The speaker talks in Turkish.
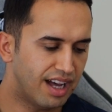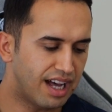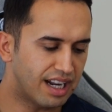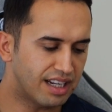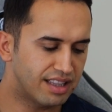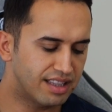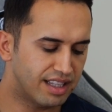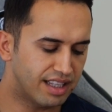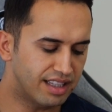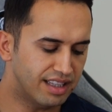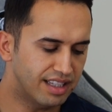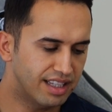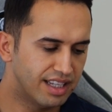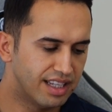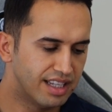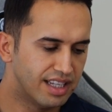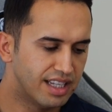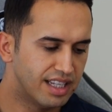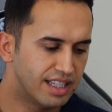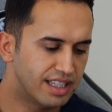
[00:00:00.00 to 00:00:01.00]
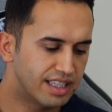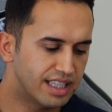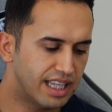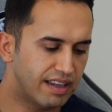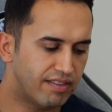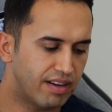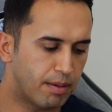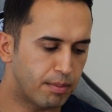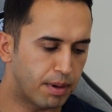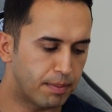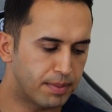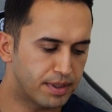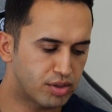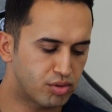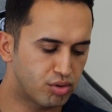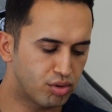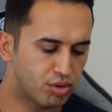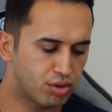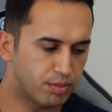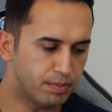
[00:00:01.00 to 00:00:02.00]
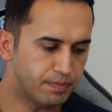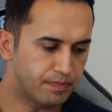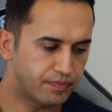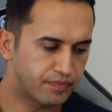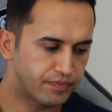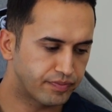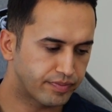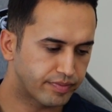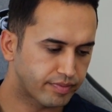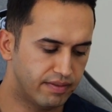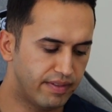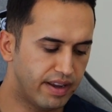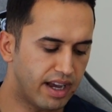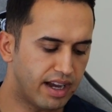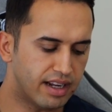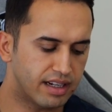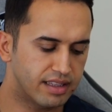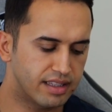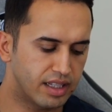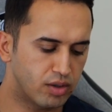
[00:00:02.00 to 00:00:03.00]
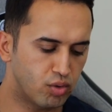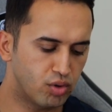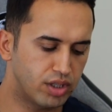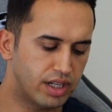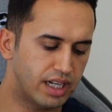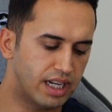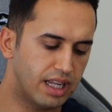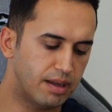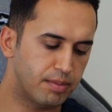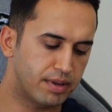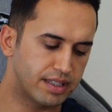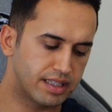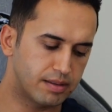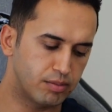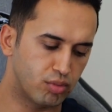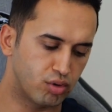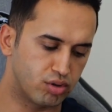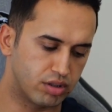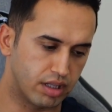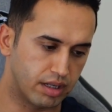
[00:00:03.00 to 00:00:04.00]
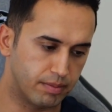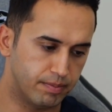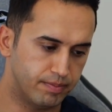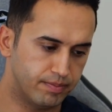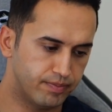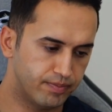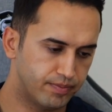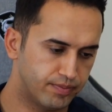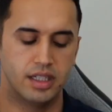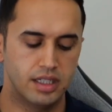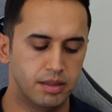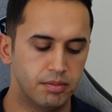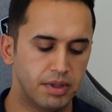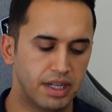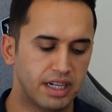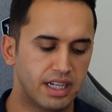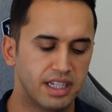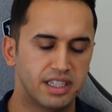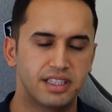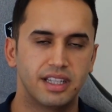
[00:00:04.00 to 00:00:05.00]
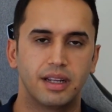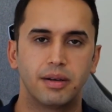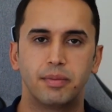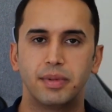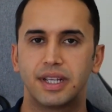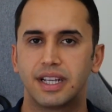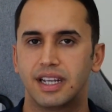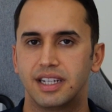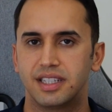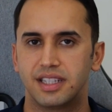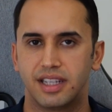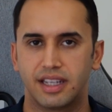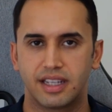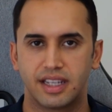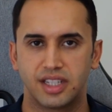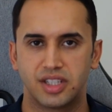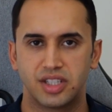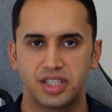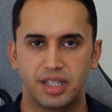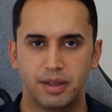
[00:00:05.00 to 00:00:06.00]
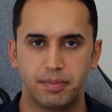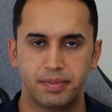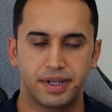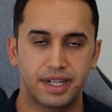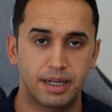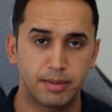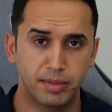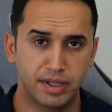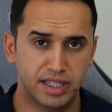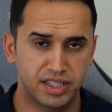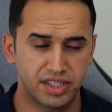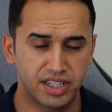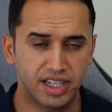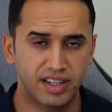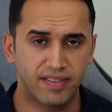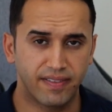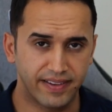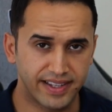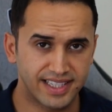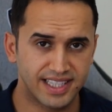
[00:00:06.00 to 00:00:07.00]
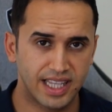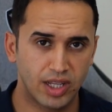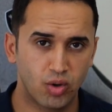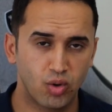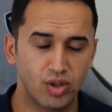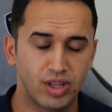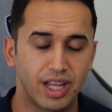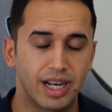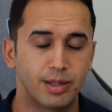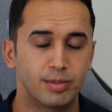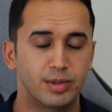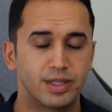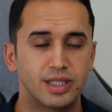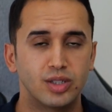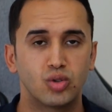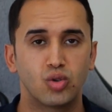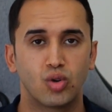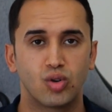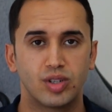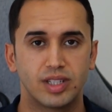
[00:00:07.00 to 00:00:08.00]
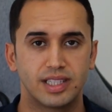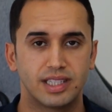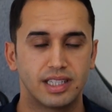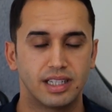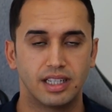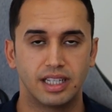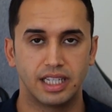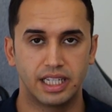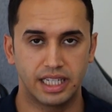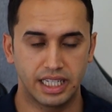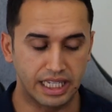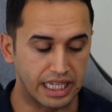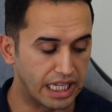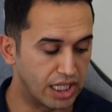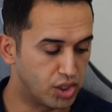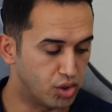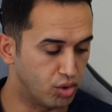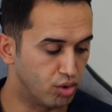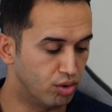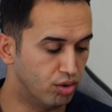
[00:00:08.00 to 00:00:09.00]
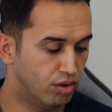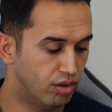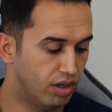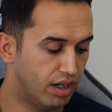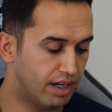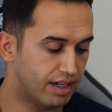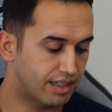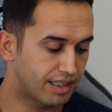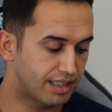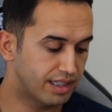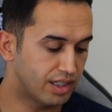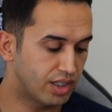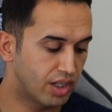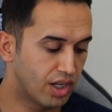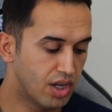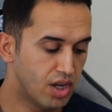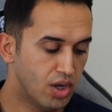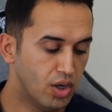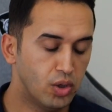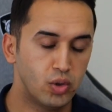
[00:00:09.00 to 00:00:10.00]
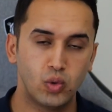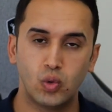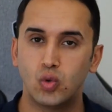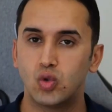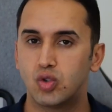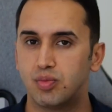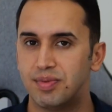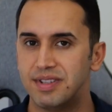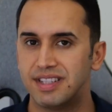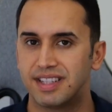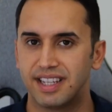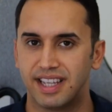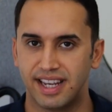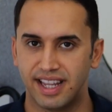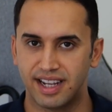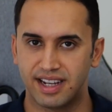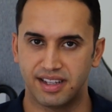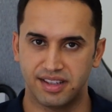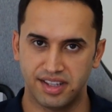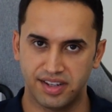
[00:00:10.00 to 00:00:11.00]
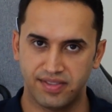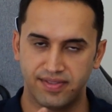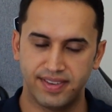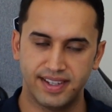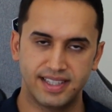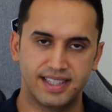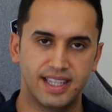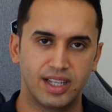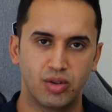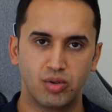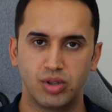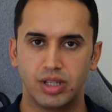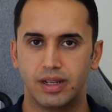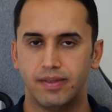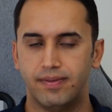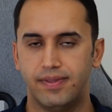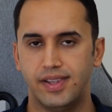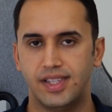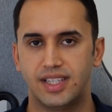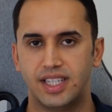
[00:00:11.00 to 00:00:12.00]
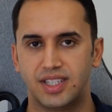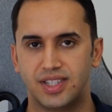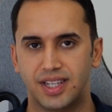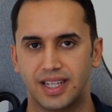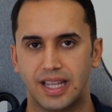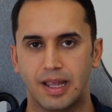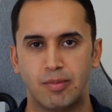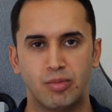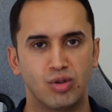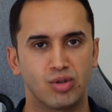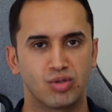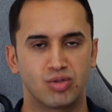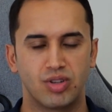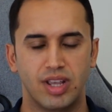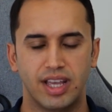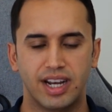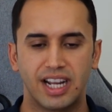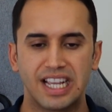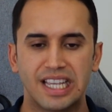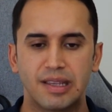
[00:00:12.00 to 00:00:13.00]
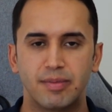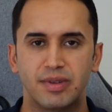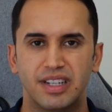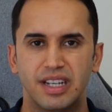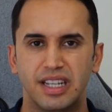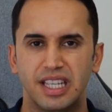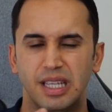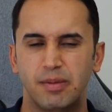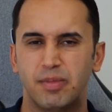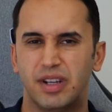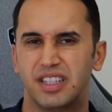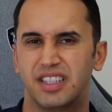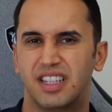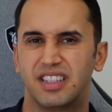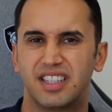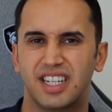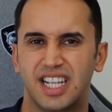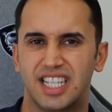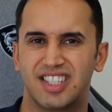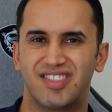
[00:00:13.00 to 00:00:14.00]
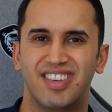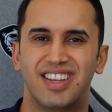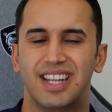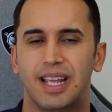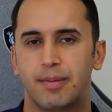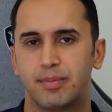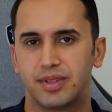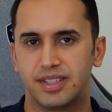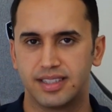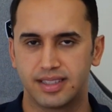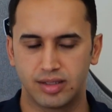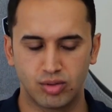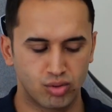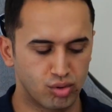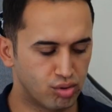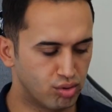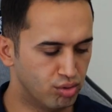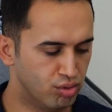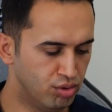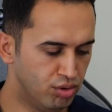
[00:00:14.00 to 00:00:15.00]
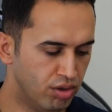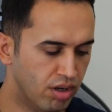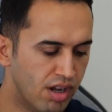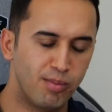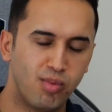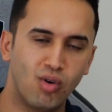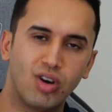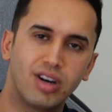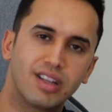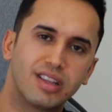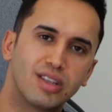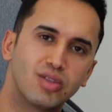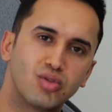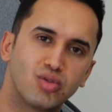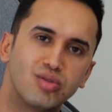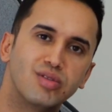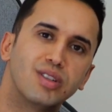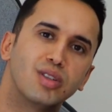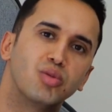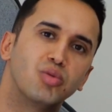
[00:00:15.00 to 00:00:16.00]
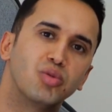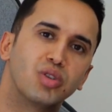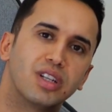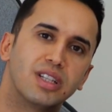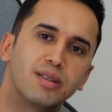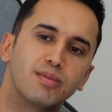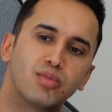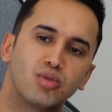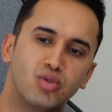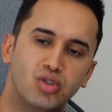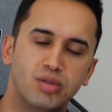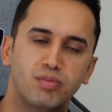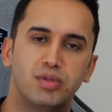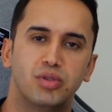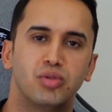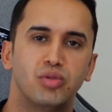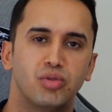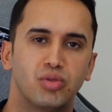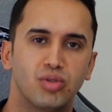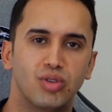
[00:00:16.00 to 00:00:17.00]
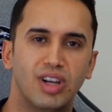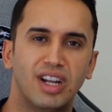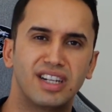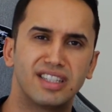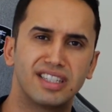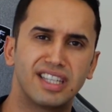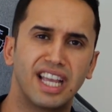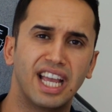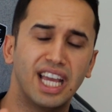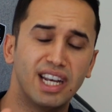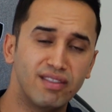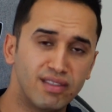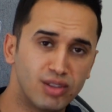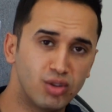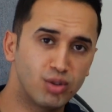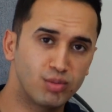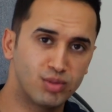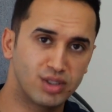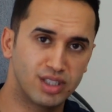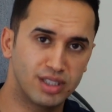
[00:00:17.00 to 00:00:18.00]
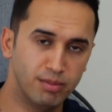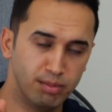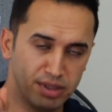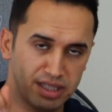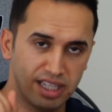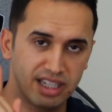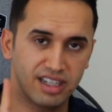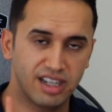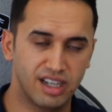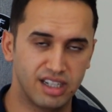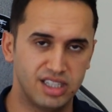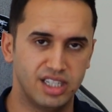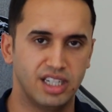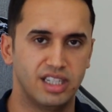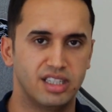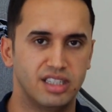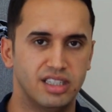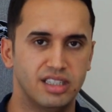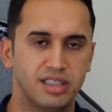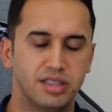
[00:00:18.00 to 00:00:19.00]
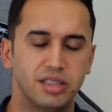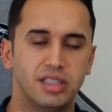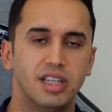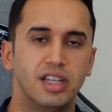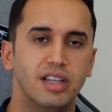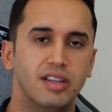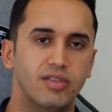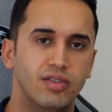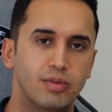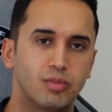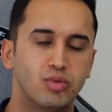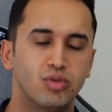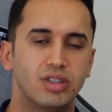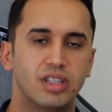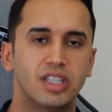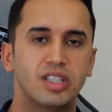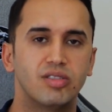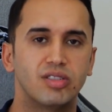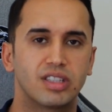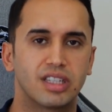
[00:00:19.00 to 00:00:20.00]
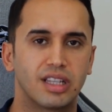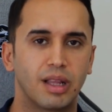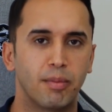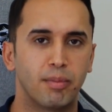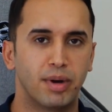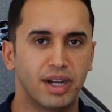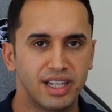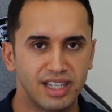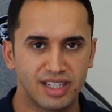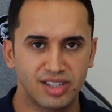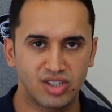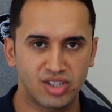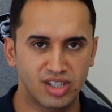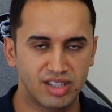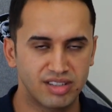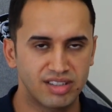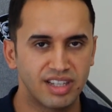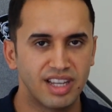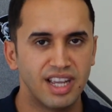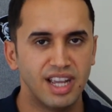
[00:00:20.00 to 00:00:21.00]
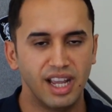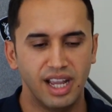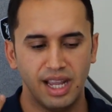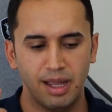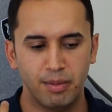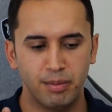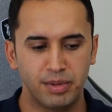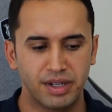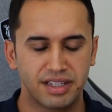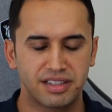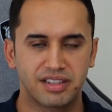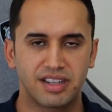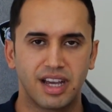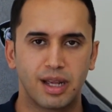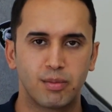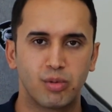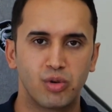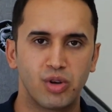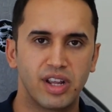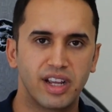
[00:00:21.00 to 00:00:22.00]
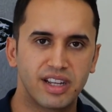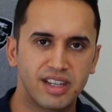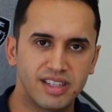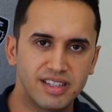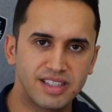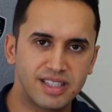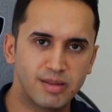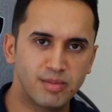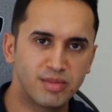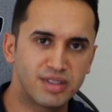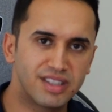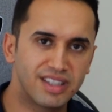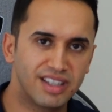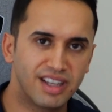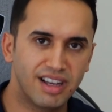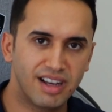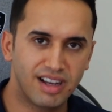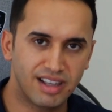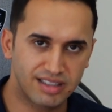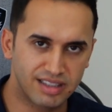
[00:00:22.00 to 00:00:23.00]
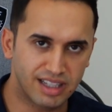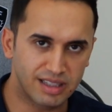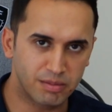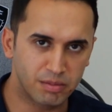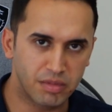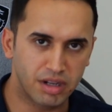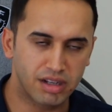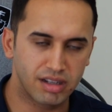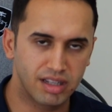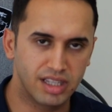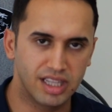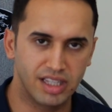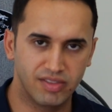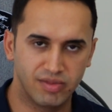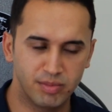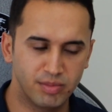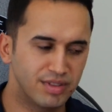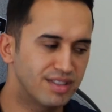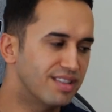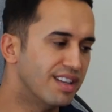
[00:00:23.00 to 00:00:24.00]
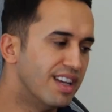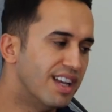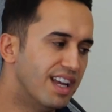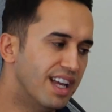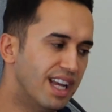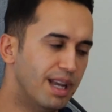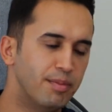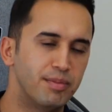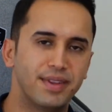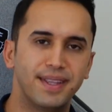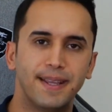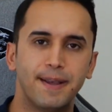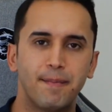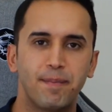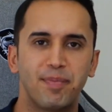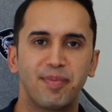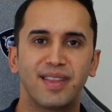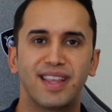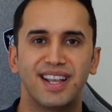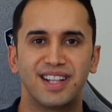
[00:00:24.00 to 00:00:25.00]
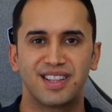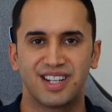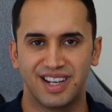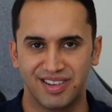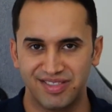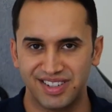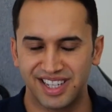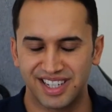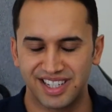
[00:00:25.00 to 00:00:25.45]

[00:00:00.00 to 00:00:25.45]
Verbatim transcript: Ardından devama basıyorum. Ve ardından onaylaya bastım dostlarım. Şimdi arkadaşlar birkaç dakika içinde param geçecek. Fesle gönderdiğim için çok hızlı geçiyor. Artık 100 bin TL'ye kadar feste gönderip feste çekebiliyoruz. Herhangi birine IBAN'dan transfer yaptığınızı düşünün. Bu arada şunu da duyuralım küçük bir duyuru. Artık her videomuz için bir tane ağ çekeceğiz ve bunu da Twitter'dan paylaşacağız. Hem biraz karbon ayak izimizi azaltmak hedefimiz hem de etrafı